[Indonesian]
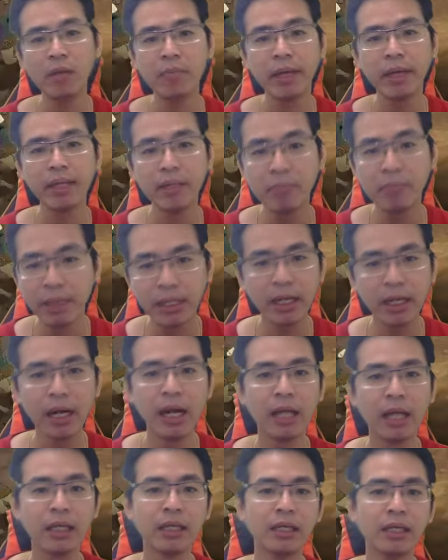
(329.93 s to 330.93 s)
mainnya bener
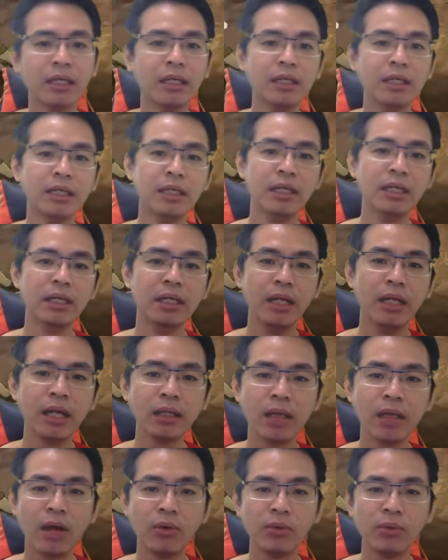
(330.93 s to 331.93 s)
lagi dia
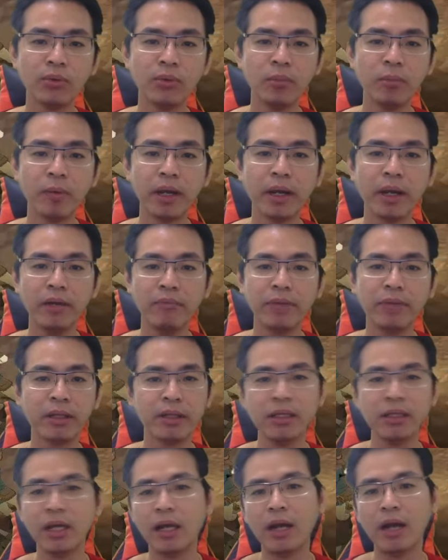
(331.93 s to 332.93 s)
takut gue pakai event
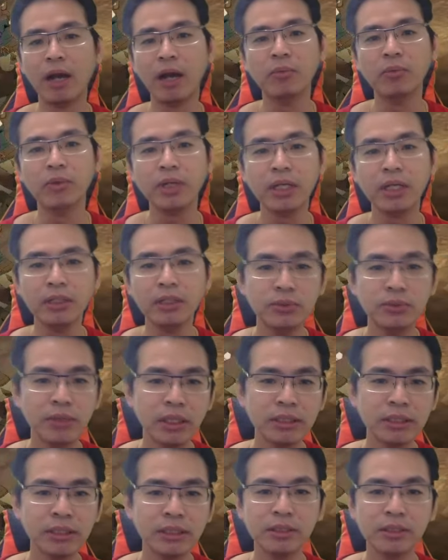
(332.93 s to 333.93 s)
ya nggak mungkin juga
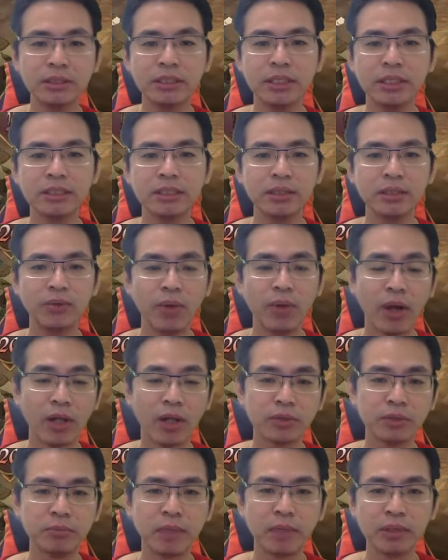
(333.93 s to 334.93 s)
sih CC
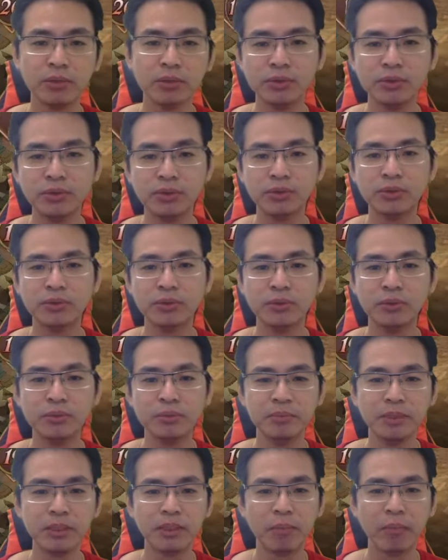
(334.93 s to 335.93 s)
247
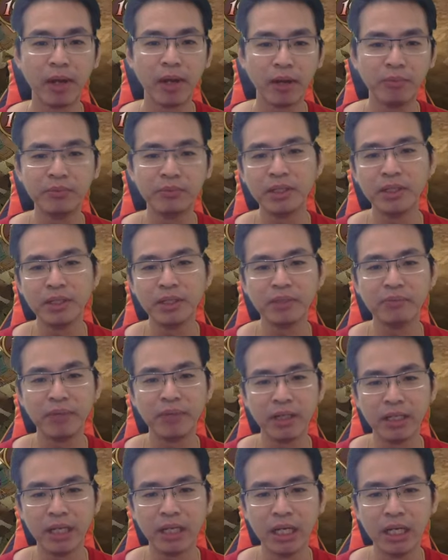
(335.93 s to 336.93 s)
bisa pakai putih
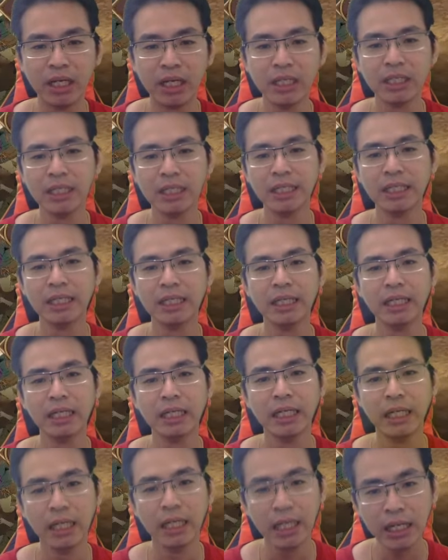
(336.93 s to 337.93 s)
event ya
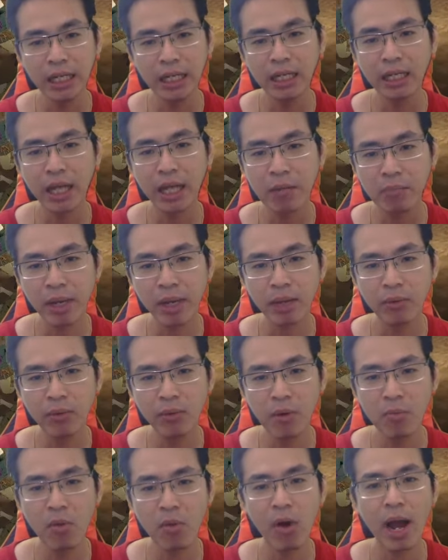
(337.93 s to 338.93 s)
ini damage gue mau